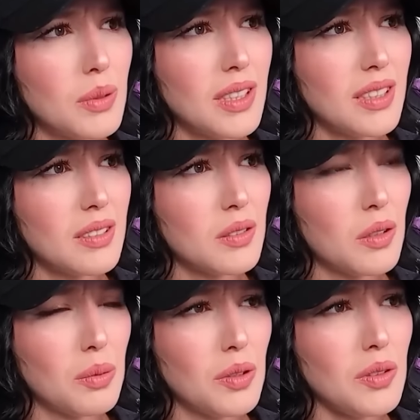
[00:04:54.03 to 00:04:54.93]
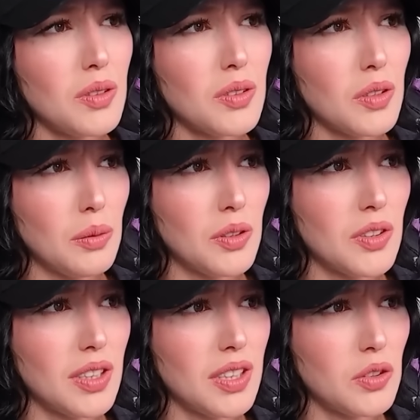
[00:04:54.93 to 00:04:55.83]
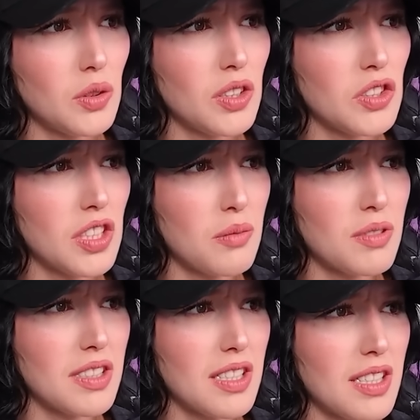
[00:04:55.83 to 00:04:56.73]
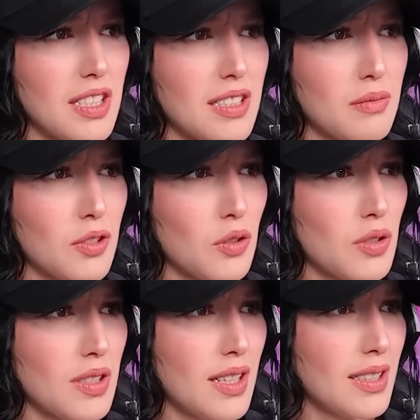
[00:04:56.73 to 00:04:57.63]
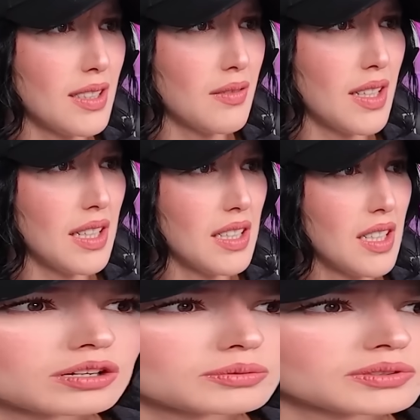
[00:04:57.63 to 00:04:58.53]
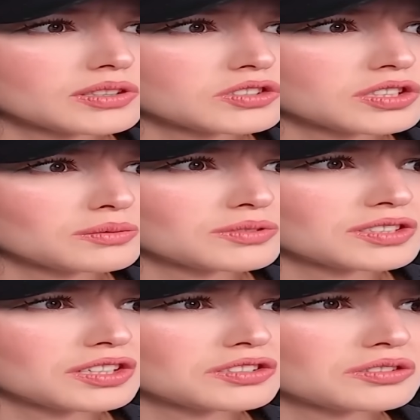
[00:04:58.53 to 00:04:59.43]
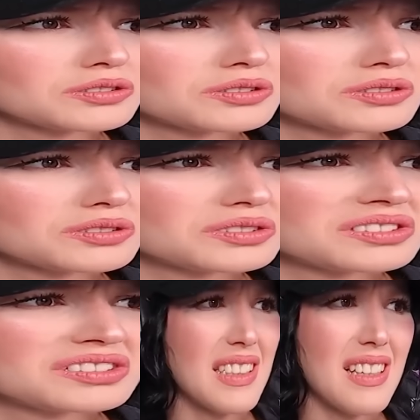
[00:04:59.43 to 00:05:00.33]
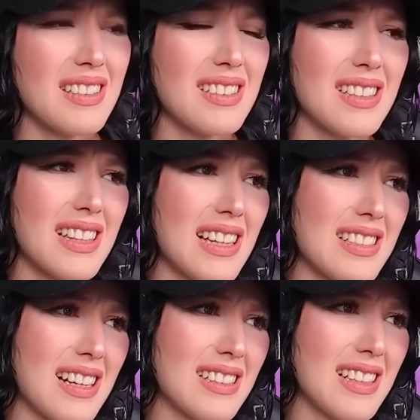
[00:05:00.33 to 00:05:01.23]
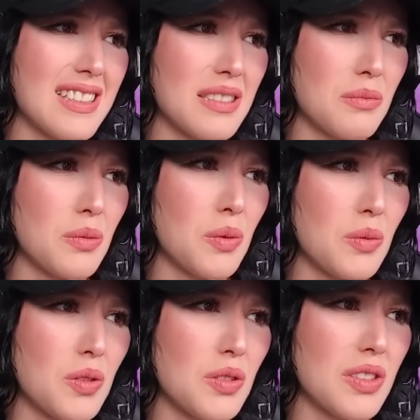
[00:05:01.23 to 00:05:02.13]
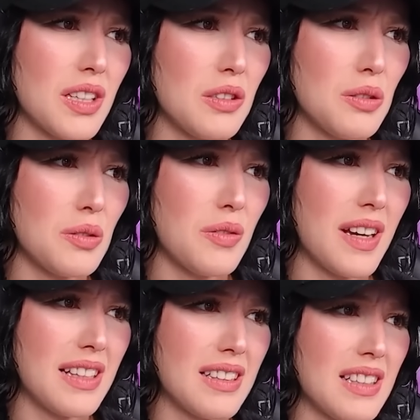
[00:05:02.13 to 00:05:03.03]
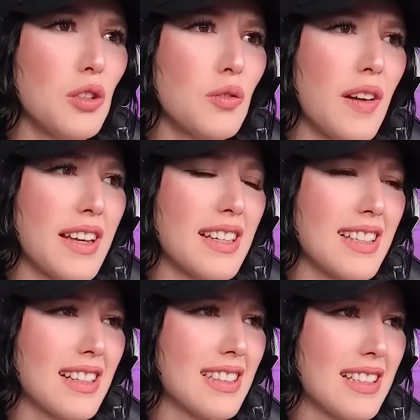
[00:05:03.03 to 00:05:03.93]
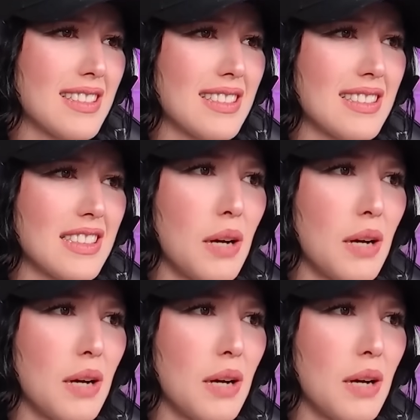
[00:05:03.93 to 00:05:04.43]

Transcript: Bu bir robot. Robota şu an şemsiye resmi gösterdik ve harbiden şemsiye çiziyor. Kesinlikle yasaklansın bu mümkünse. Lütfen. Lütfen yasaklansın.